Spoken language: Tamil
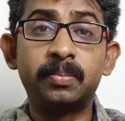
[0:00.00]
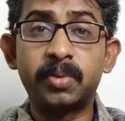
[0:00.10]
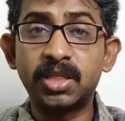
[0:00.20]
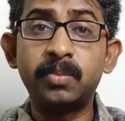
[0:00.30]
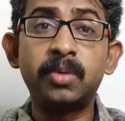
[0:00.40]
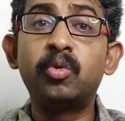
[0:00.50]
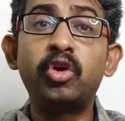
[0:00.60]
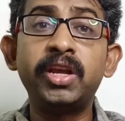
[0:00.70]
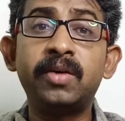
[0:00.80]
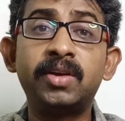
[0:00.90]
பிரதமர்
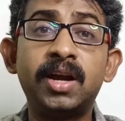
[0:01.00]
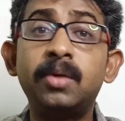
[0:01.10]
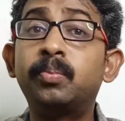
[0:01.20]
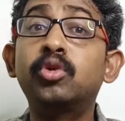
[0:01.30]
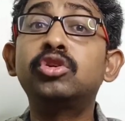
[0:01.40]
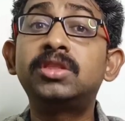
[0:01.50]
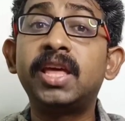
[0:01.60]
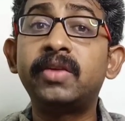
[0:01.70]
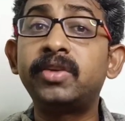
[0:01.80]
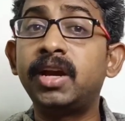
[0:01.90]
மோடி அவர்கள் பொது
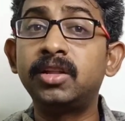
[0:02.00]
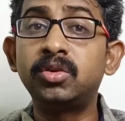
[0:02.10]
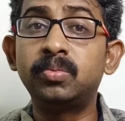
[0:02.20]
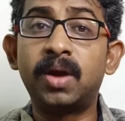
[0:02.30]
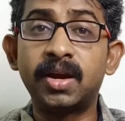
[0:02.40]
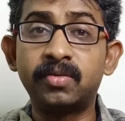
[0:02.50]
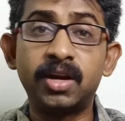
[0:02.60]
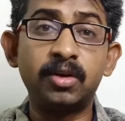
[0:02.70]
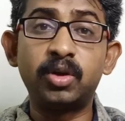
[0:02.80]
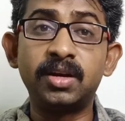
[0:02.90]
தேர்வு எழுதும்
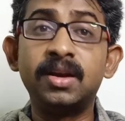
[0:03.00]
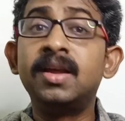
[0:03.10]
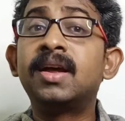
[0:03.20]
மாணவர்களுடன்